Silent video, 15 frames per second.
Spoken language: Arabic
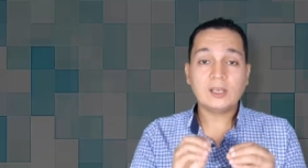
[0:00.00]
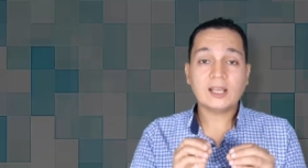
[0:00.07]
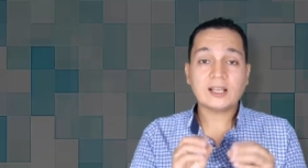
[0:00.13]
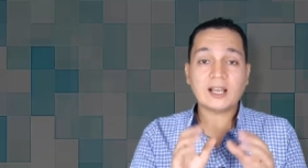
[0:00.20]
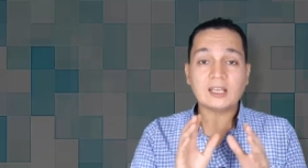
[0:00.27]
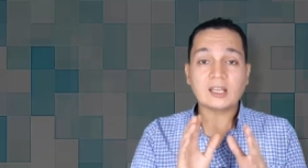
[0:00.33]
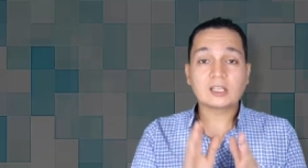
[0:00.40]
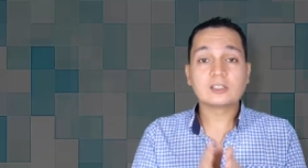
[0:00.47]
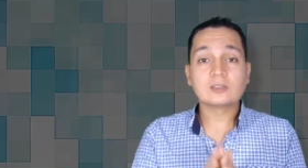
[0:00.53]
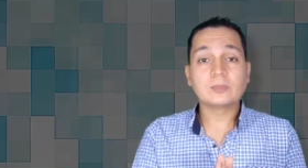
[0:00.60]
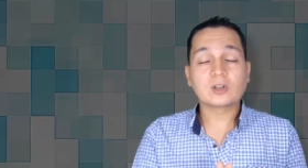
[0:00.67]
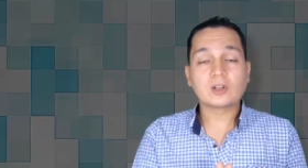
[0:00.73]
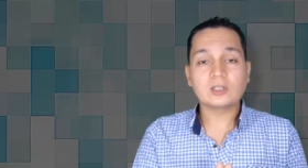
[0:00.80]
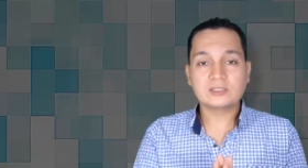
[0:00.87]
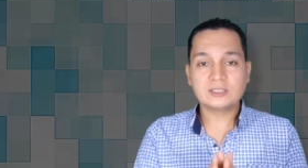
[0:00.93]
لك على
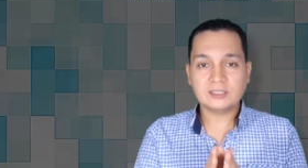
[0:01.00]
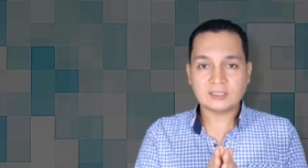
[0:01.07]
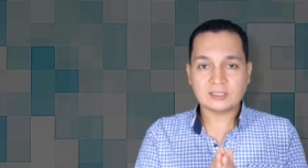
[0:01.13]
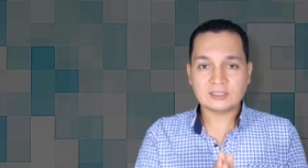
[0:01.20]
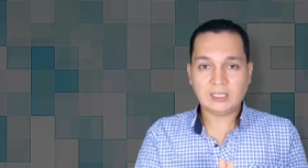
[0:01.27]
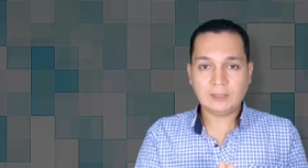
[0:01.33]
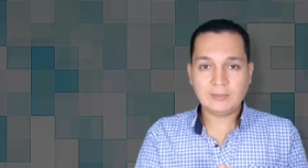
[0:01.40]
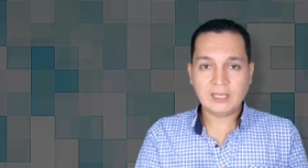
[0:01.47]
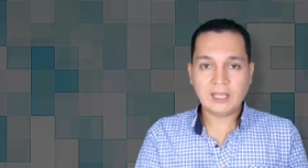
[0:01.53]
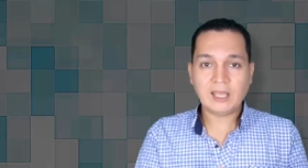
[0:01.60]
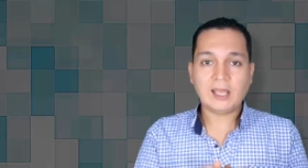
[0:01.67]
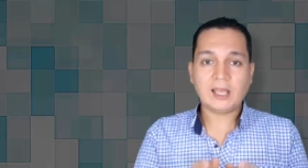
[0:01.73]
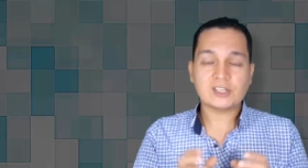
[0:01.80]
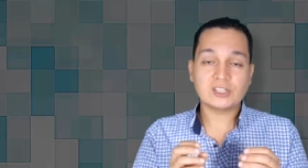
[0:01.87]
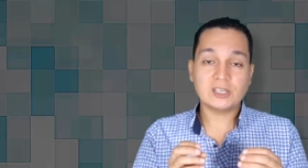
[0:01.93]
اختبارات تقدر تعملها
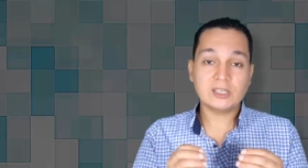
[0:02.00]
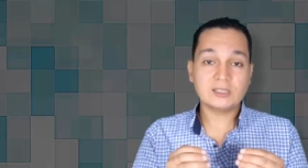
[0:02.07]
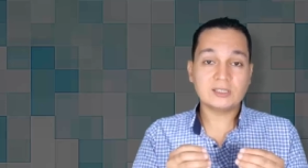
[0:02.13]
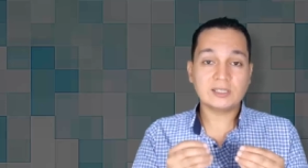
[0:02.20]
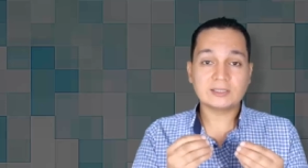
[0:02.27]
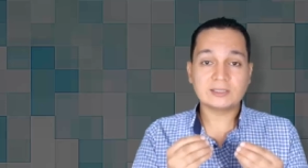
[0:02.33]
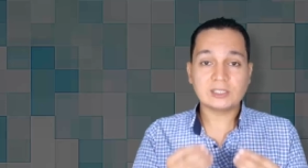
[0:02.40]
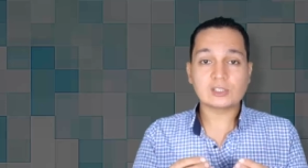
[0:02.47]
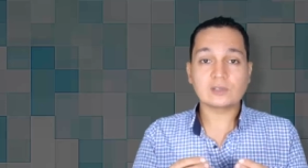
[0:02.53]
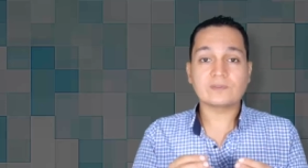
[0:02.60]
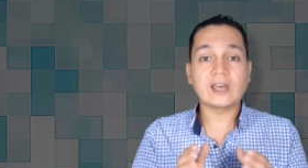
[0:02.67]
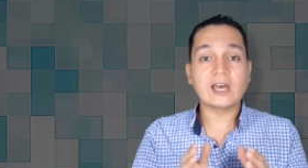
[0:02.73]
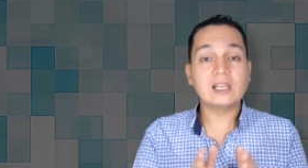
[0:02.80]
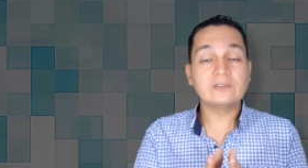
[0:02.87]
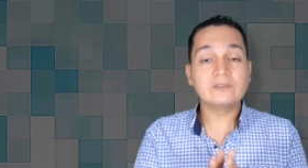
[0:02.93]
عشان تكتشف
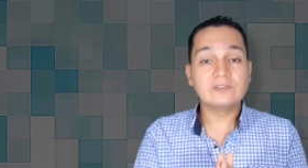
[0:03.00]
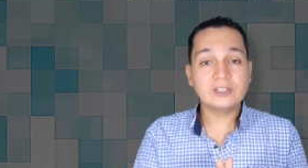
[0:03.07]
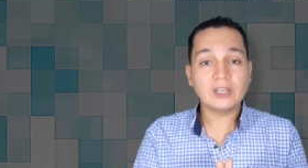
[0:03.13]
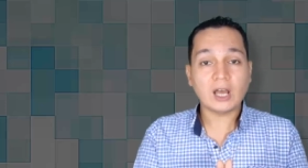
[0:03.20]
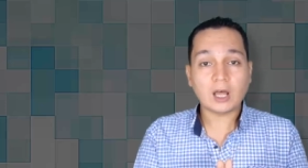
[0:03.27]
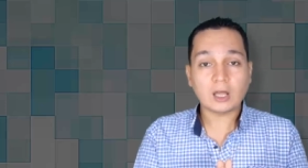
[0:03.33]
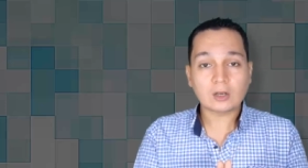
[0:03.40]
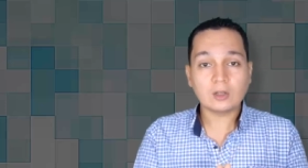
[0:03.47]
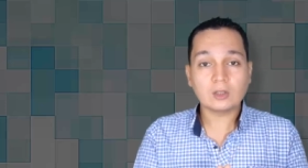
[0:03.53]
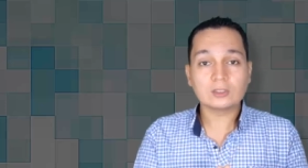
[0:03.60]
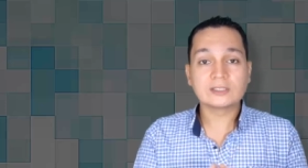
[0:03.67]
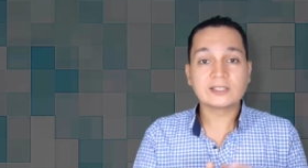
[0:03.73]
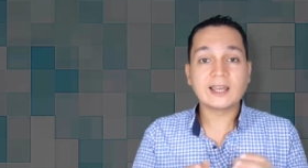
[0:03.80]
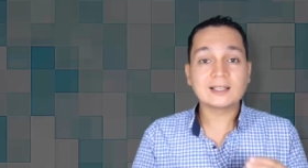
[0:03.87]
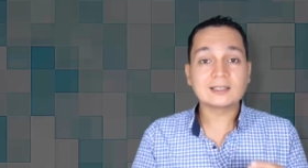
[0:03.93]
هل في
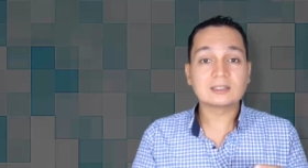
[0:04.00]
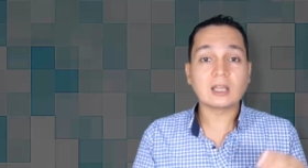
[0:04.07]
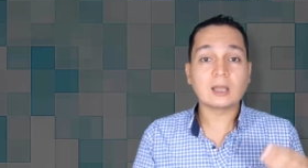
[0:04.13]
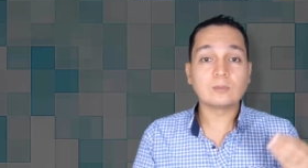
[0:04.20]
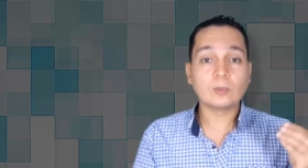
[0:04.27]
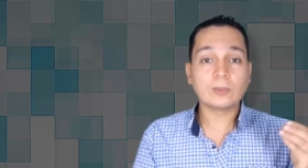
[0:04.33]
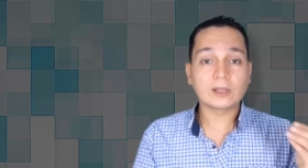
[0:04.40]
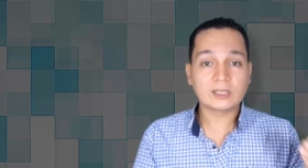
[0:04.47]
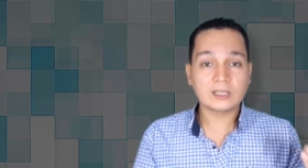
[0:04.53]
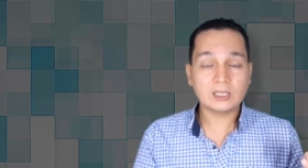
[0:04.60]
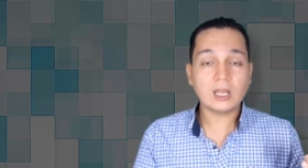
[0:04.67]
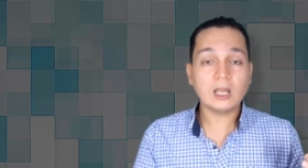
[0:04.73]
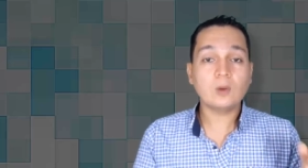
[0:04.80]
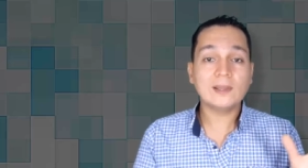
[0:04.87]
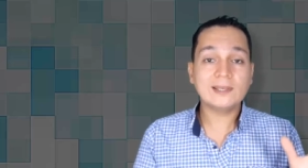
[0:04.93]
اعراض جلطه
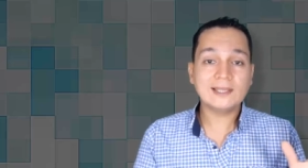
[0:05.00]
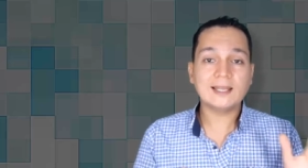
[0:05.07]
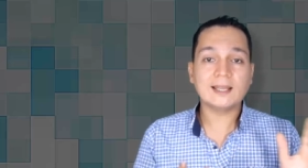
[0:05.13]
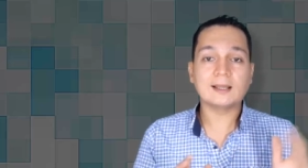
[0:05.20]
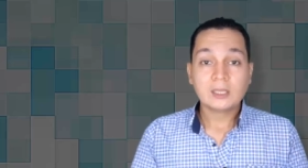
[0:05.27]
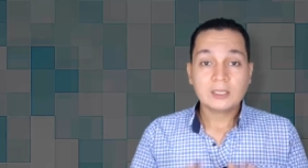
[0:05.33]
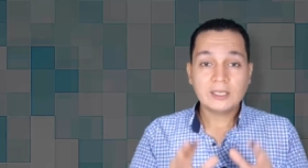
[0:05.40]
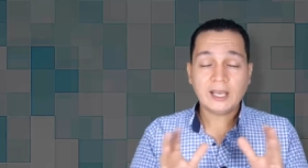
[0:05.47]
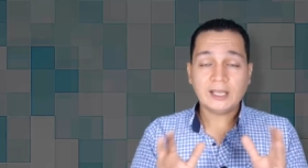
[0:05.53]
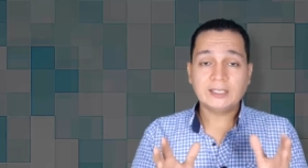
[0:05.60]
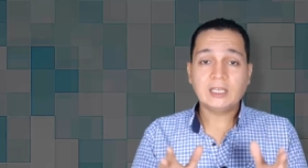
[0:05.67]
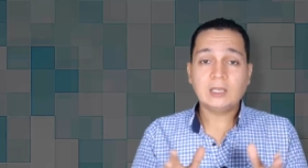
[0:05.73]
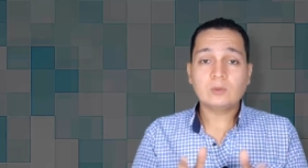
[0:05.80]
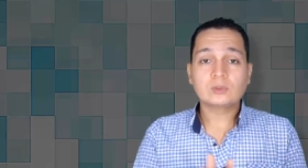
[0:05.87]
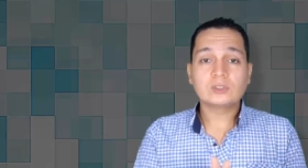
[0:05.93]
مبكره ولا لا يعني
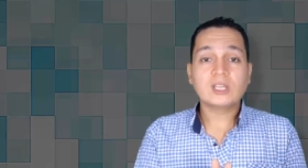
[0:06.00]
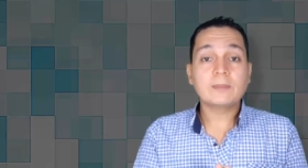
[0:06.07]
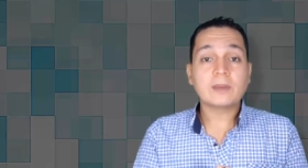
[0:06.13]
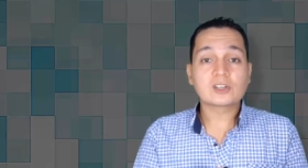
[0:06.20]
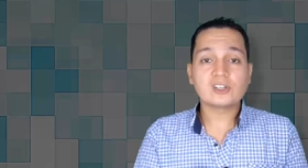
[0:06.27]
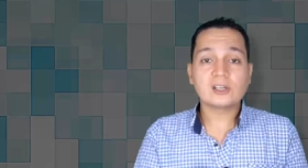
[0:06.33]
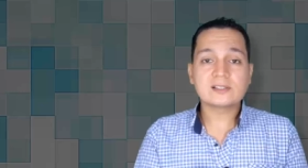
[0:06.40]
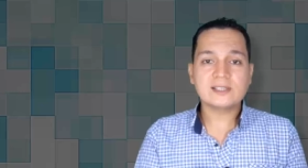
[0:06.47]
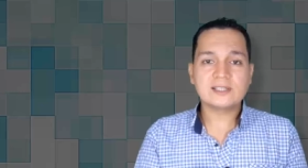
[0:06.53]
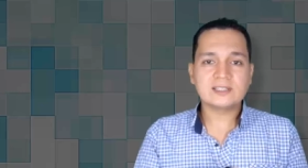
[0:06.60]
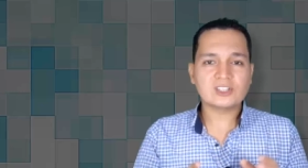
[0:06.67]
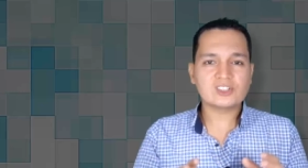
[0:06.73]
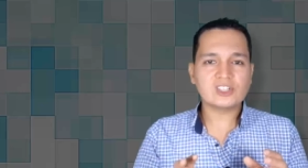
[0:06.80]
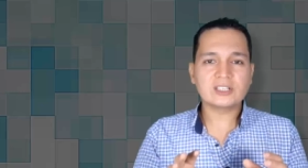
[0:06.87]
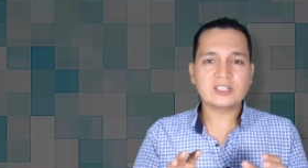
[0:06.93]
لو قدامك شخص انت
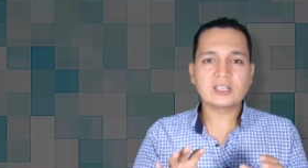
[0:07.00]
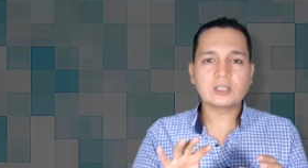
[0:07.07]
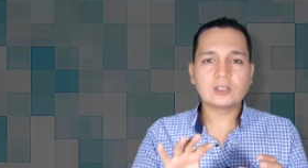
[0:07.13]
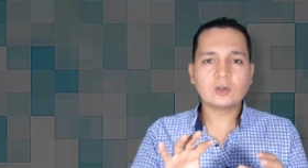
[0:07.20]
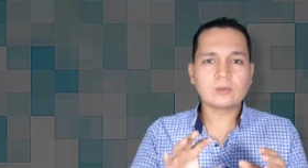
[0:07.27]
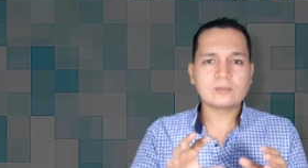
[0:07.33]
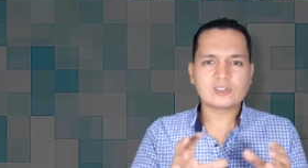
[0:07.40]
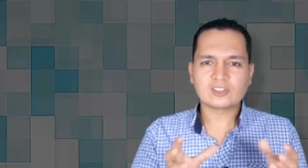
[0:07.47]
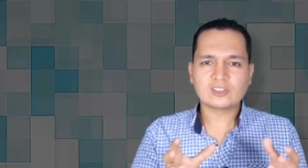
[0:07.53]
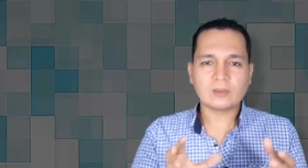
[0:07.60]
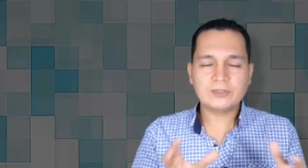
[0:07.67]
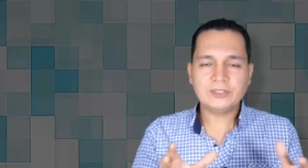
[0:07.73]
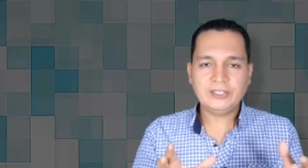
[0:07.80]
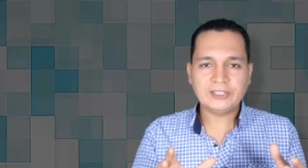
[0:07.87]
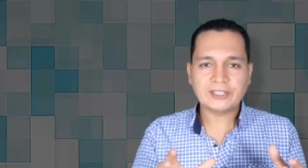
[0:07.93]
شاكك ان هو مش
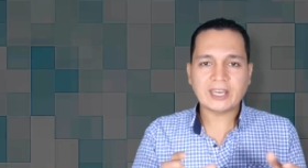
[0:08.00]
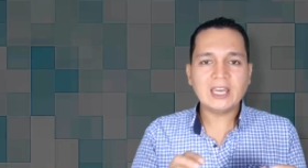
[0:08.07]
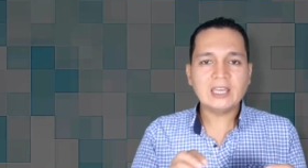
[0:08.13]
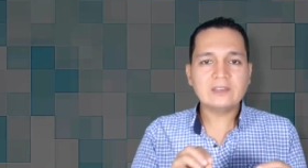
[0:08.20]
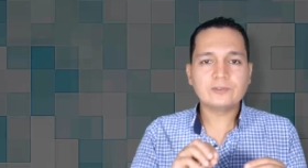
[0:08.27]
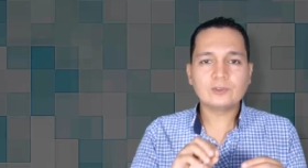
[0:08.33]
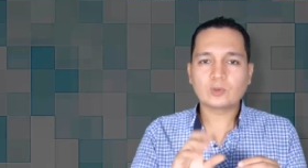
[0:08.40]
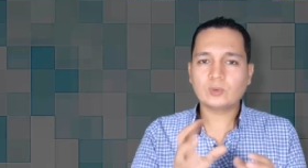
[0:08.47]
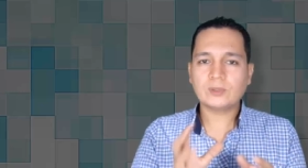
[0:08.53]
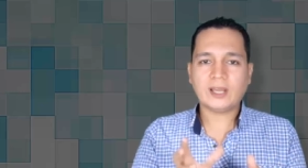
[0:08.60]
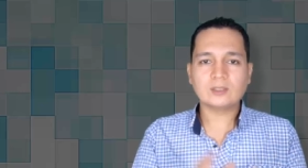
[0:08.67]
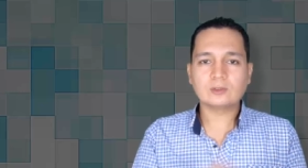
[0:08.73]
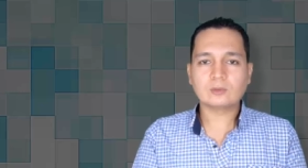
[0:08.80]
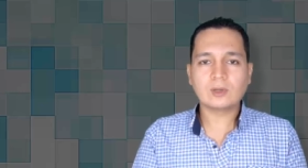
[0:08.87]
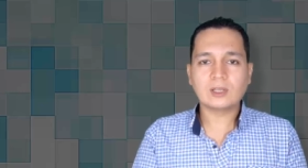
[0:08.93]
طبيعي خايف يكون
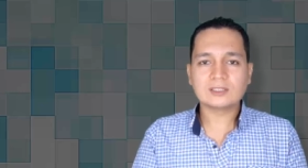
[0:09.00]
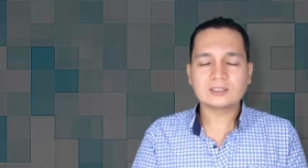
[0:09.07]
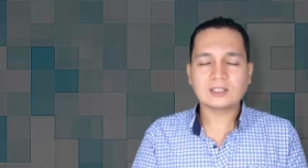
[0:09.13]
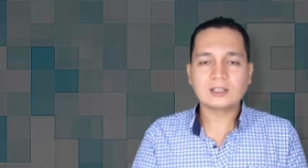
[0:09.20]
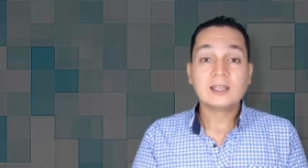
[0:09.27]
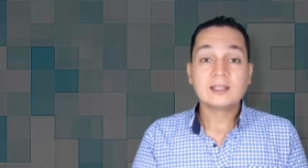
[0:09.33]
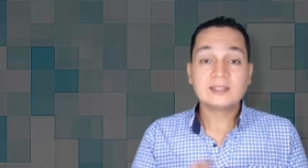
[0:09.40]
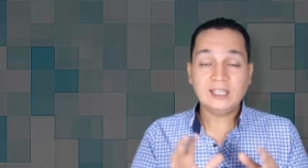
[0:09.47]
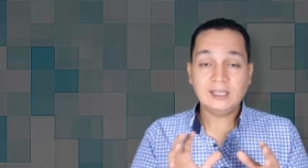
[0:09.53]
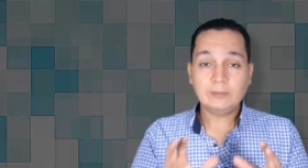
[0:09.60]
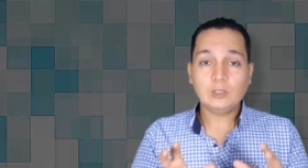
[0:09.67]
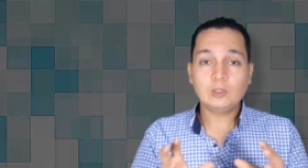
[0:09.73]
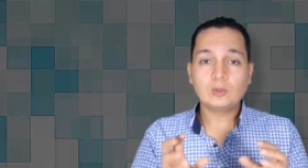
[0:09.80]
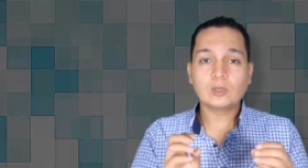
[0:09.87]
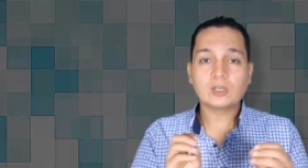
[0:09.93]
عنده جلطه
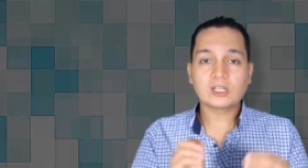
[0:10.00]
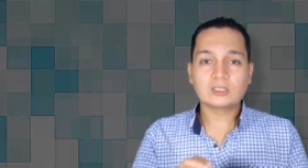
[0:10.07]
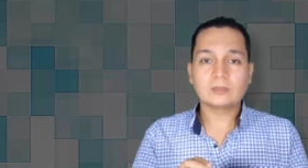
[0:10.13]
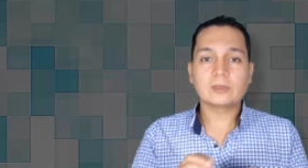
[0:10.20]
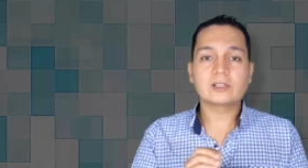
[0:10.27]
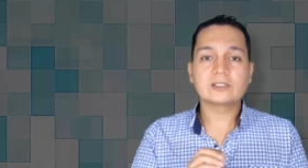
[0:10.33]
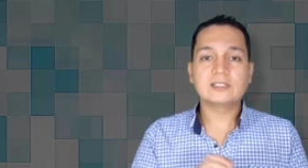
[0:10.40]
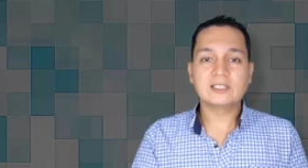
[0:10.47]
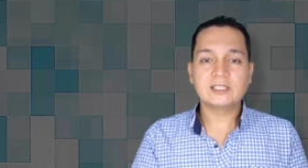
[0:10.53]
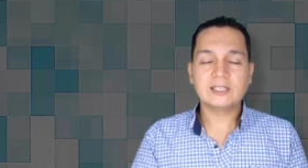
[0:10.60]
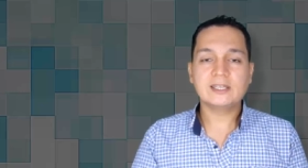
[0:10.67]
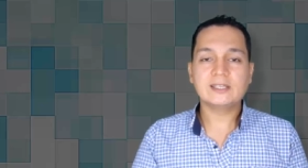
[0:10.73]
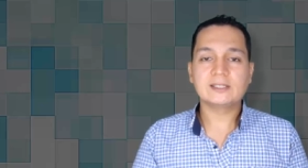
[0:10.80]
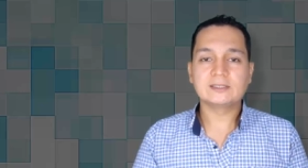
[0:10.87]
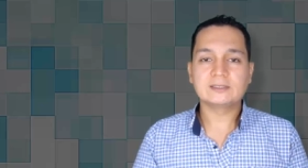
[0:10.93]
تعمل له الاختبارات اللي
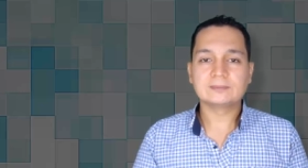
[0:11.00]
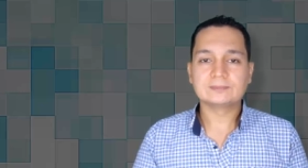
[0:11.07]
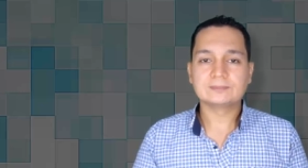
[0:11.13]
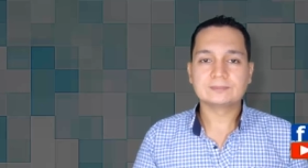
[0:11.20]
جايه دي